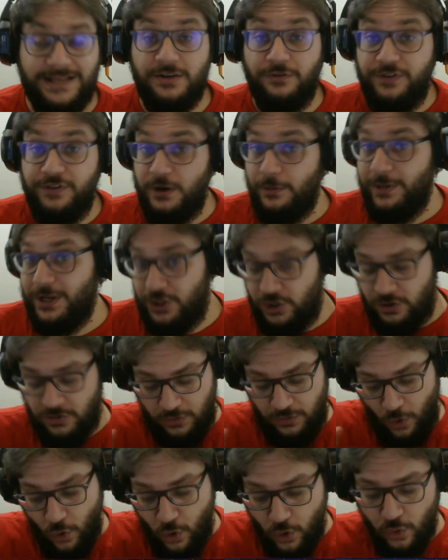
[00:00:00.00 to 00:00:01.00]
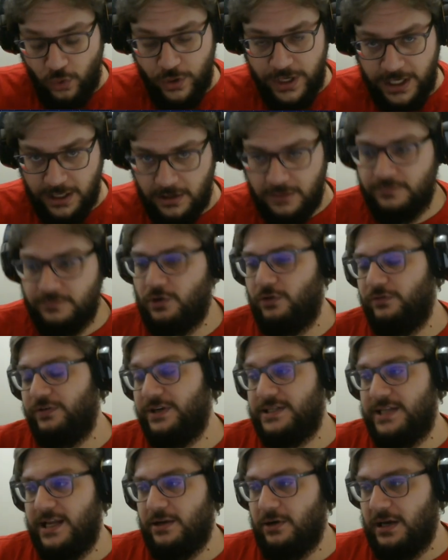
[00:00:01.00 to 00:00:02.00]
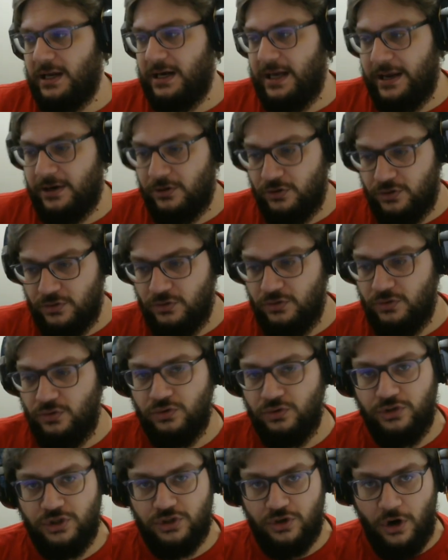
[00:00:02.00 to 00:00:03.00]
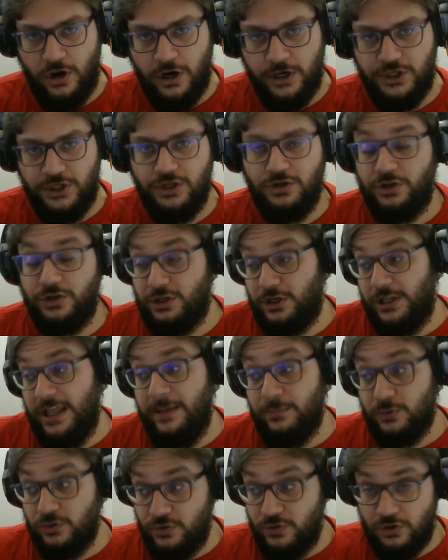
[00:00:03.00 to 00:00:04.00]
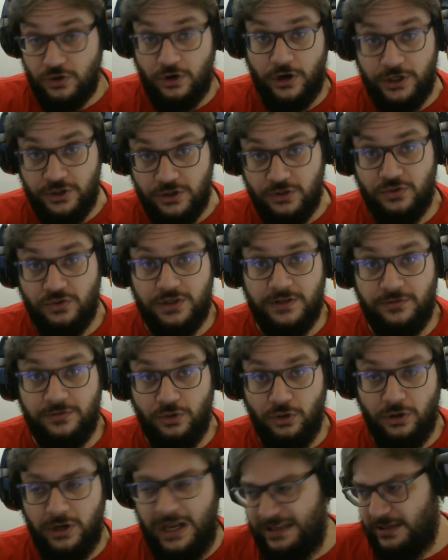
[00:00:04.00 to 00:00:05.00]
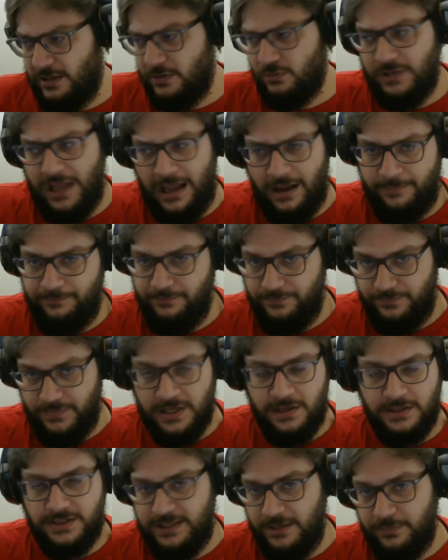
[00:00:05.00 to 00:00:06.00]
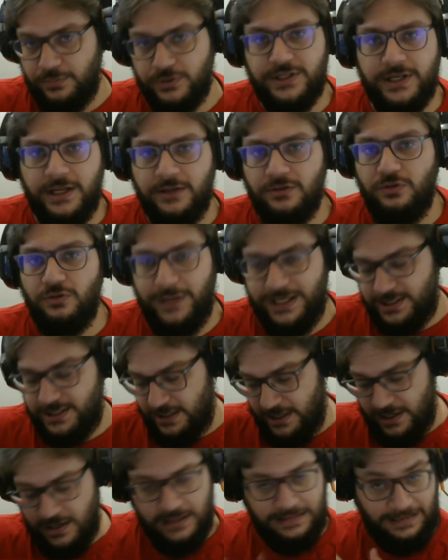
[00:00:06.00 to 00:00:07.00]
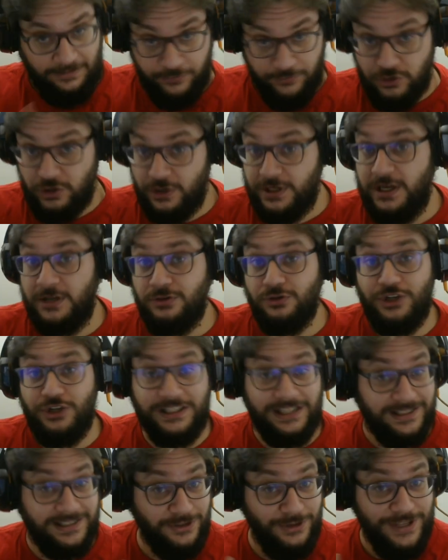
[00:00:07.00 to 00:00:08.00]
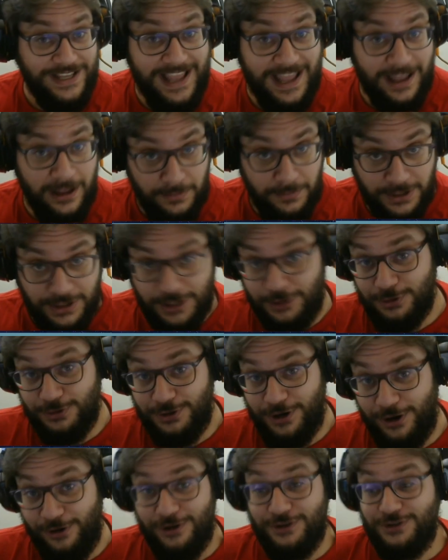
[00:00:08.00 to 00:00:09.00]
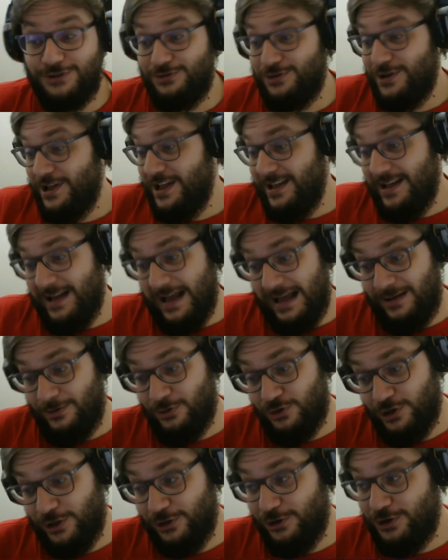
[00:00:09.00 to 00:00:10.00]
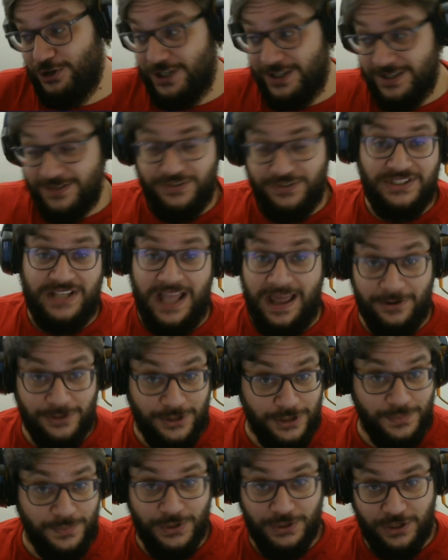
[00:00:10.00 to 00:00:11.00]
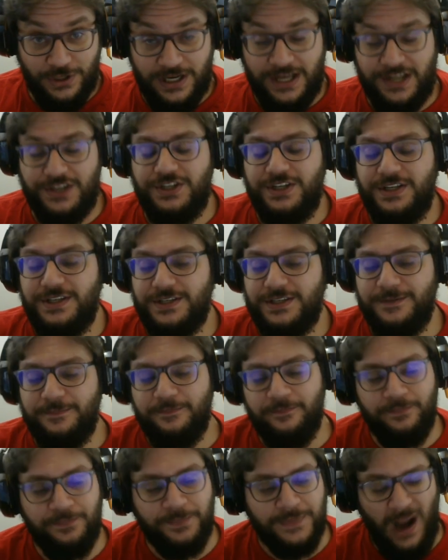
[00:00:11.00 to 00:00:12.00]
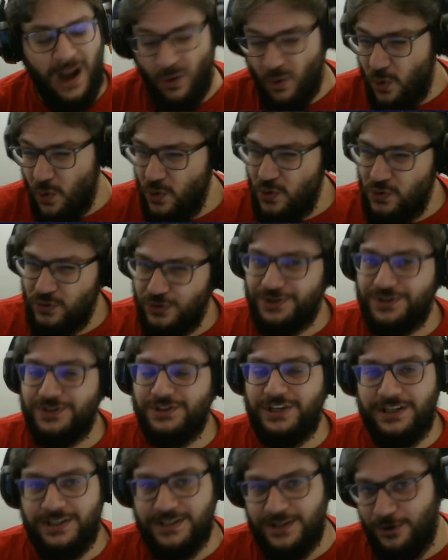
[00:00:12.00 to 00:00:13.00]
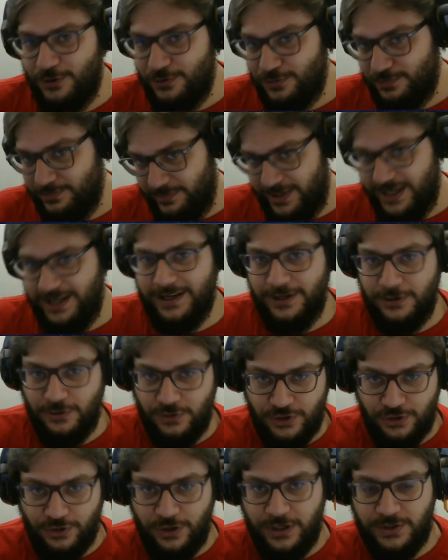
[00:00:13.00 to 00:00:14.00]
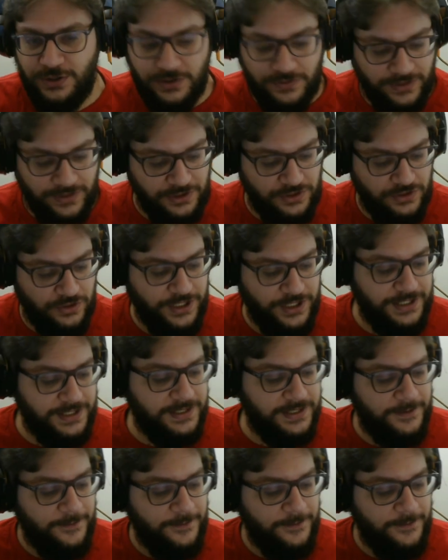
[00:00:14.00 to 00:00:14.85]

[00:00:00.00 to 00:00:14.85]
eu finalmente concluí, conversei com a galera do, do, Discord, nós já temos um Discord do servidor, ainda não tá 100%, mas tá funcionando, já tá tendo in-game dentro do negócio, ah, os jogadores já fizeram seus personagens, alguns já estão brincando de escolher suas facções,